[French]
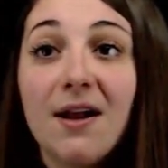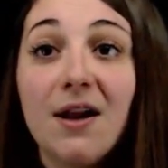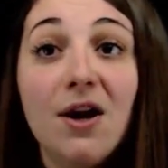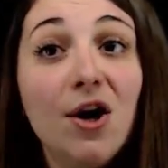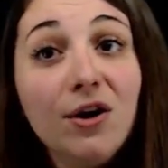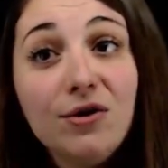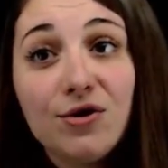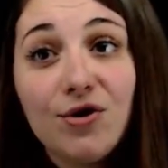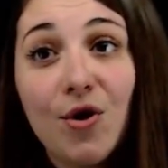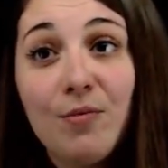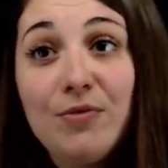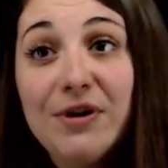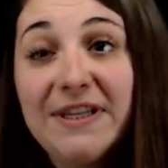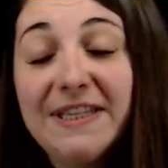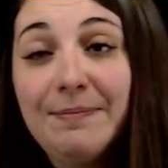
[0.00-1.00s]
Lorsqu'on
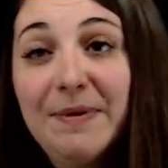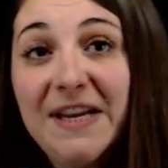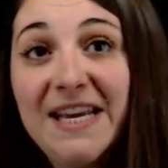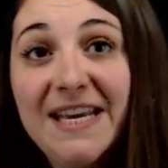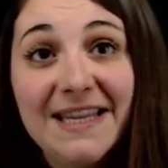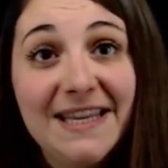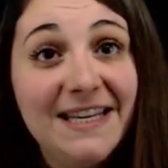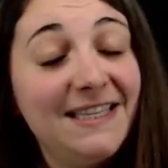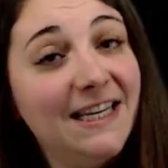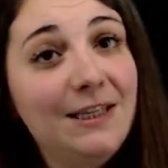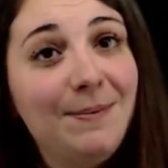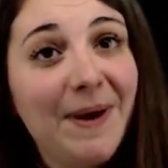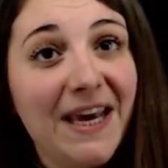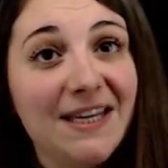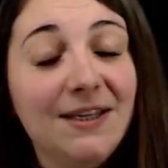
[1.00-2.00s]
multiplie des
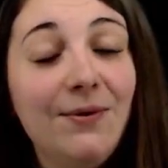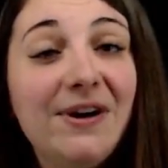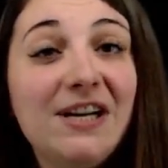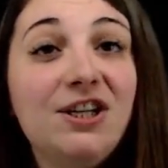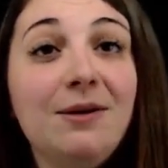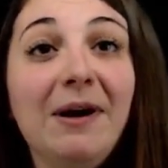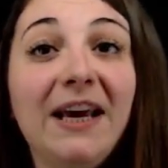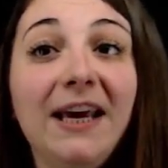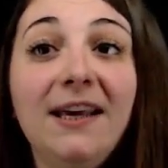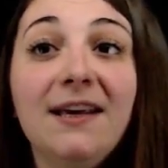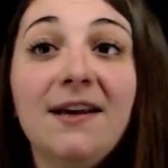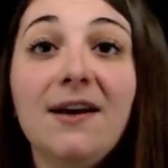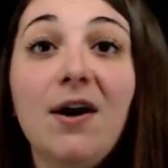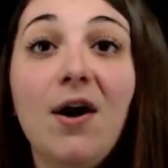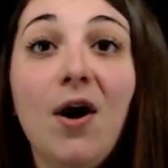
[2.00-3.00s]
expressions
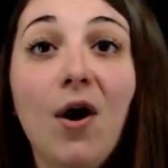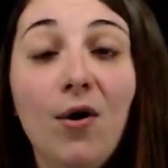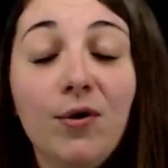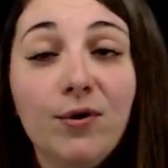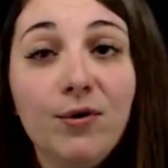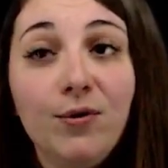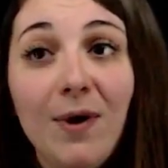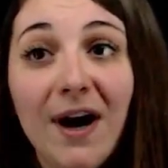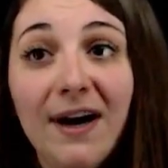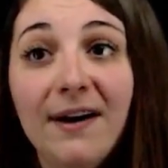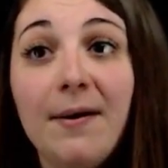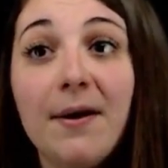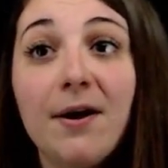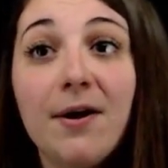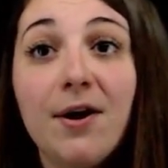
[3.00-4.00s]
algébriques, on doit
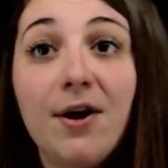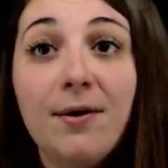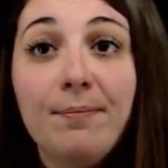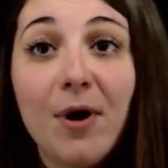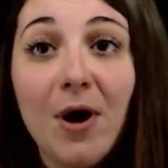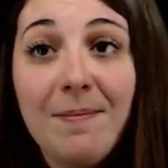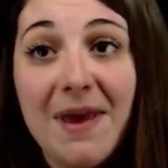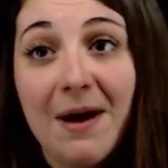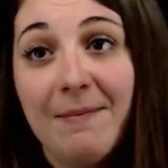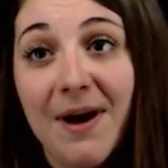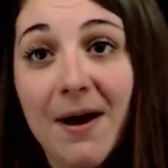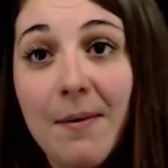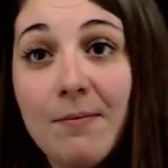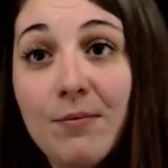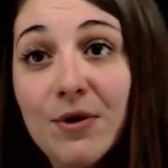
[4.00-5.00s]

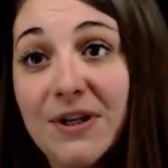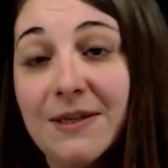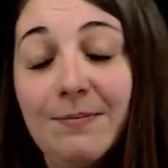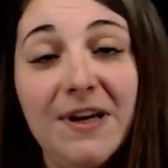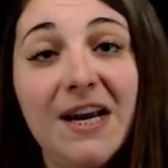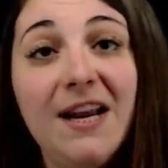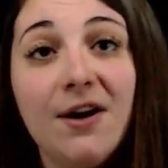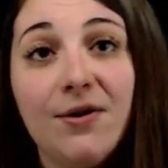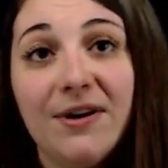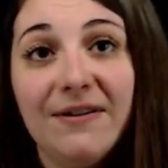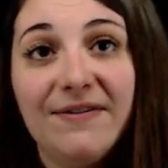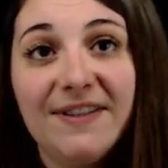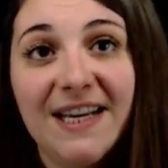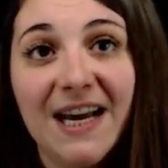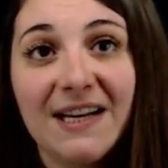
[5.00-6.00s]
premièrement multiplier les
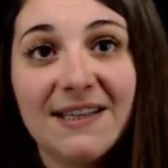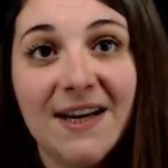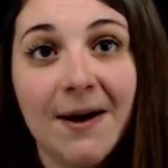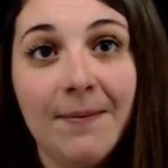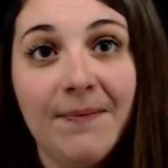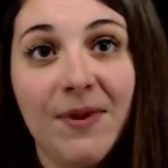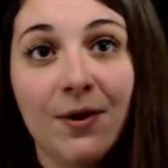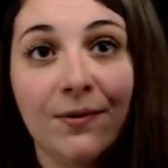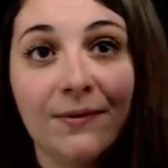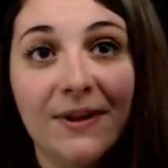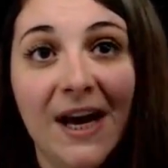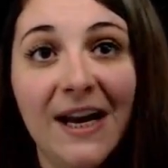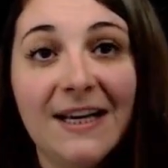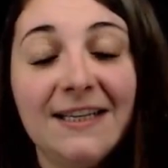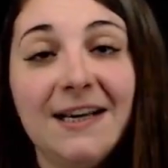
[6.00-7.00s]
coefficients ensemble. Donc,
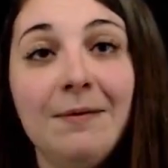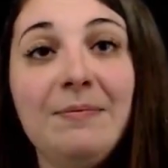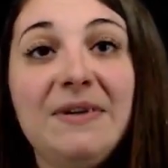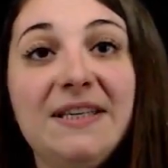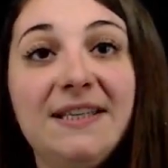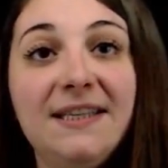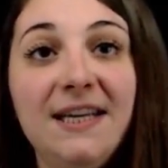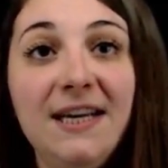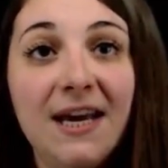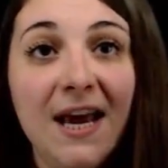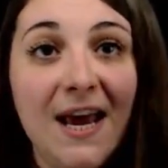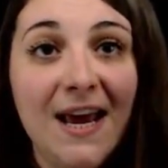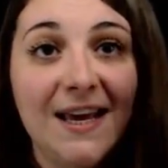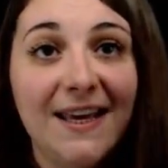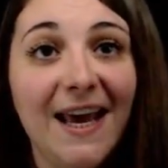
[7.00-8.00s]
dans l'exemple ici,
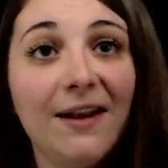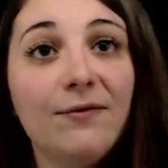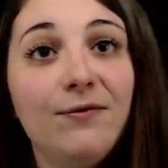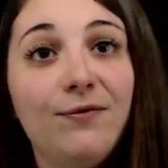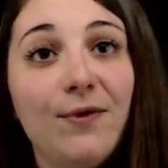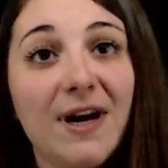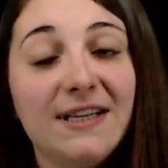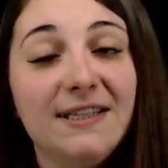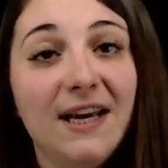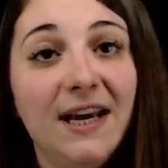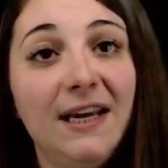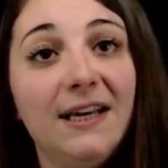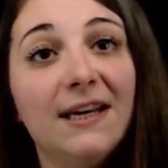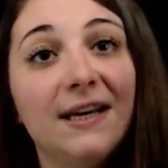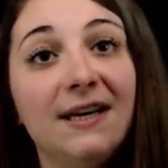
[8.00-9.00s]
4 fois
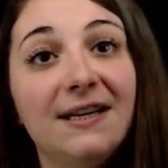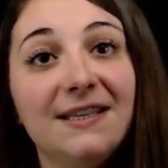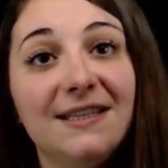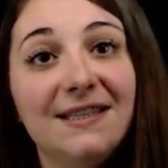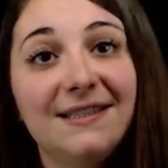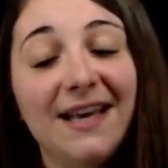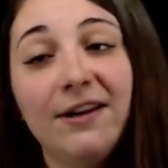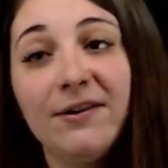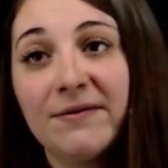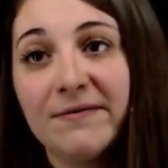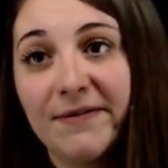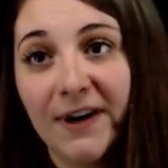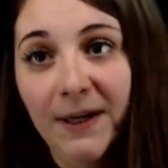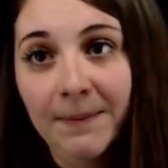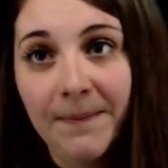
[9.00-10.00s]
5, ça donne
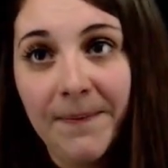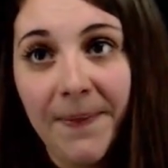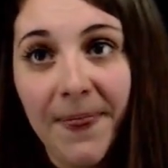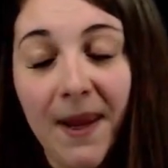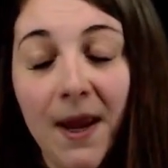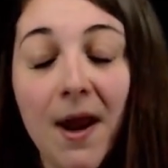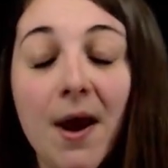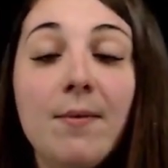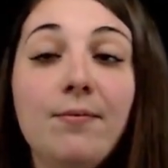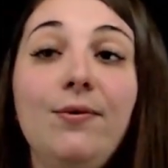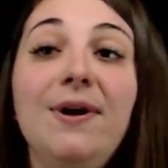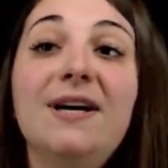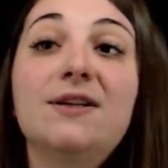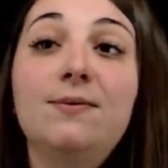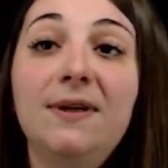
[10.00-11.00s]
20.
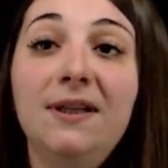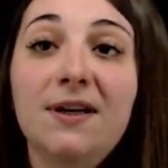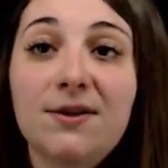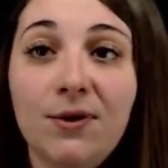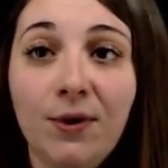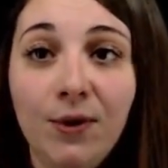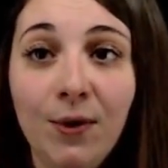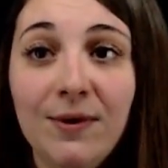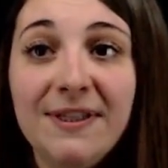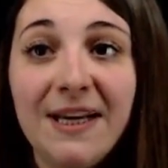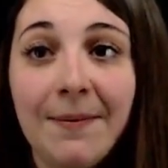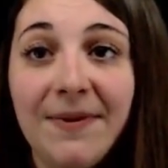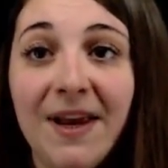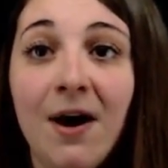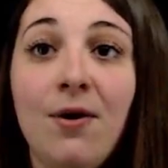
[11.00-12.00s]
Puis ensuite, dans un
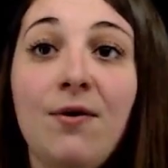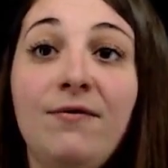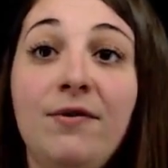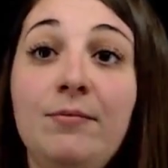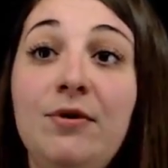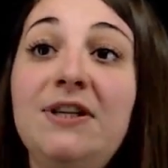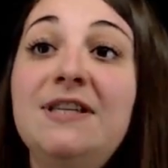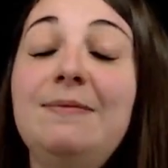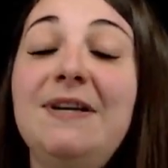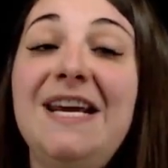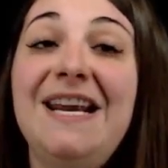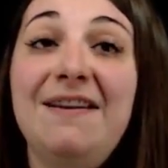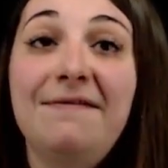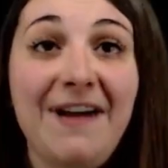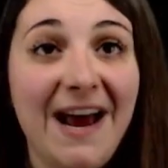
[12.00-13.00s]
deuxième temps, on va multiplier
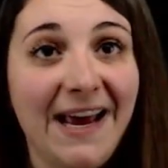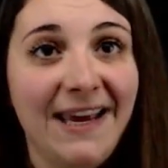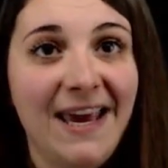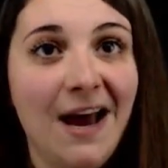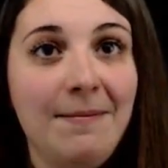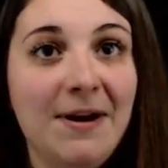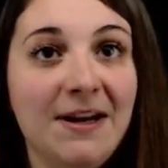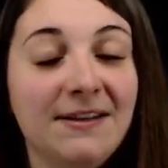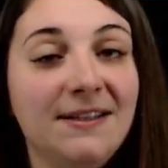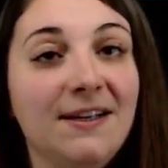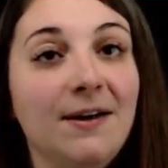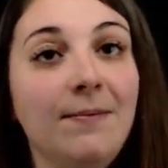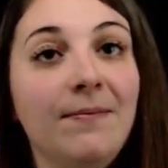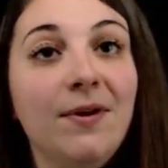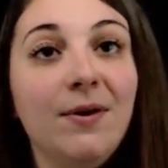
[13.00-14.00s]
les variables ensemble.